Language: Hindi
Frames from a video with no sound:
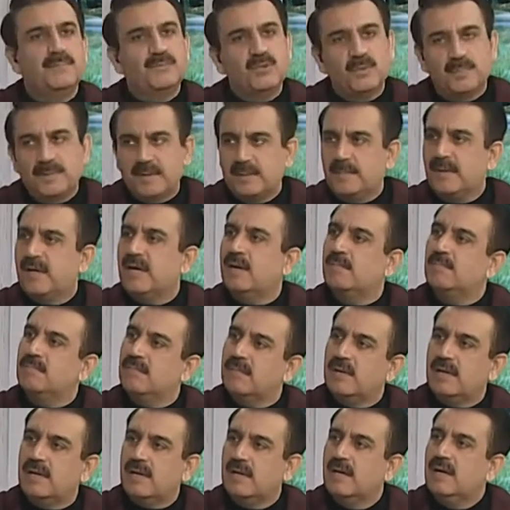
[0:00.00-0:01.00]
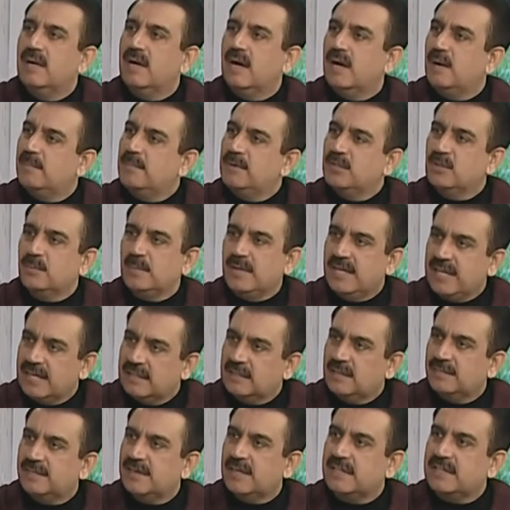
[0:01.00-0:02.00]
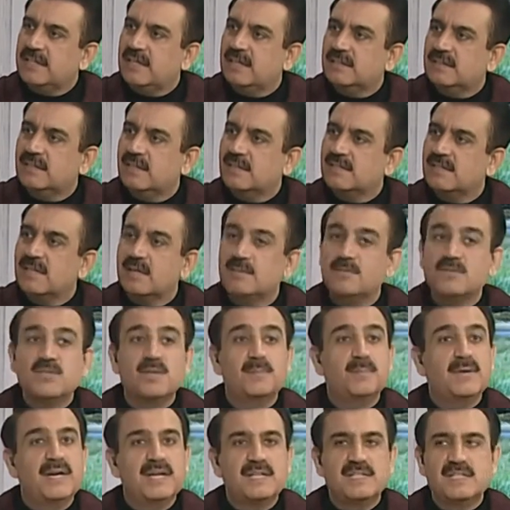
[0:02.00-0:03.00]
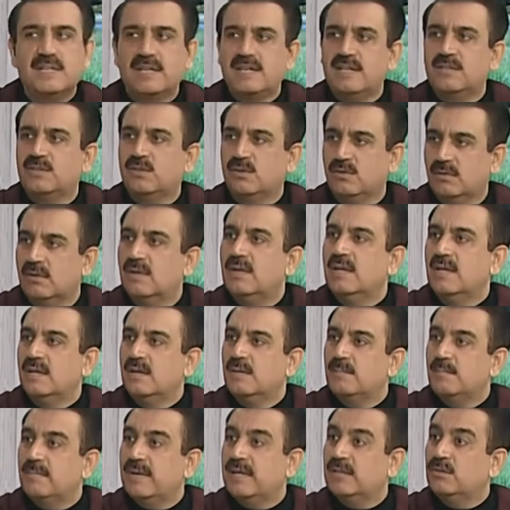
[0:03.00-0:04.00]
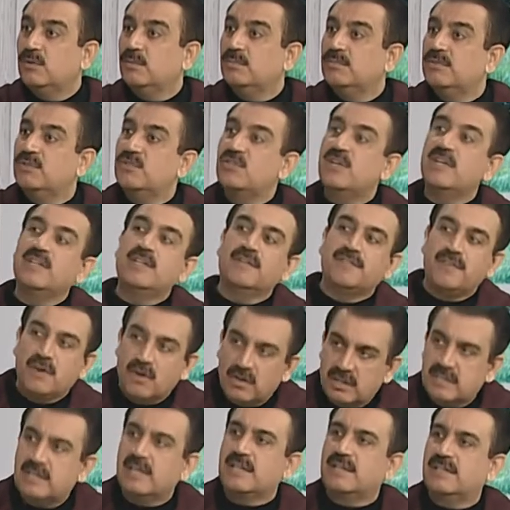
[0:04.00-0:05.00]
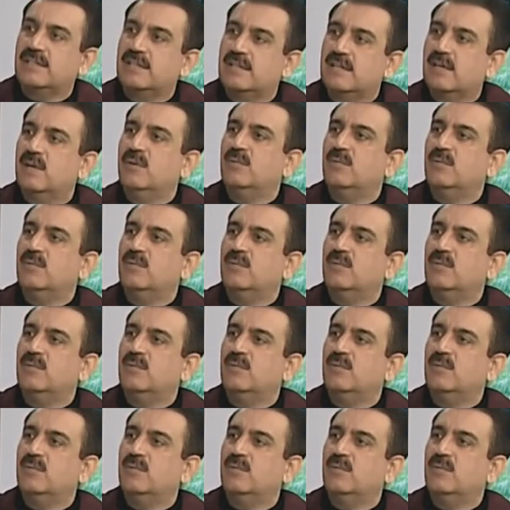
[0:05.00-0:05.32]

अब तो फिर मैं अभी तो मैंने एक दफा किया था जरा मुझे बाहर जाने दो एग्जैक्टली तो exactly. छह दफा और करके कि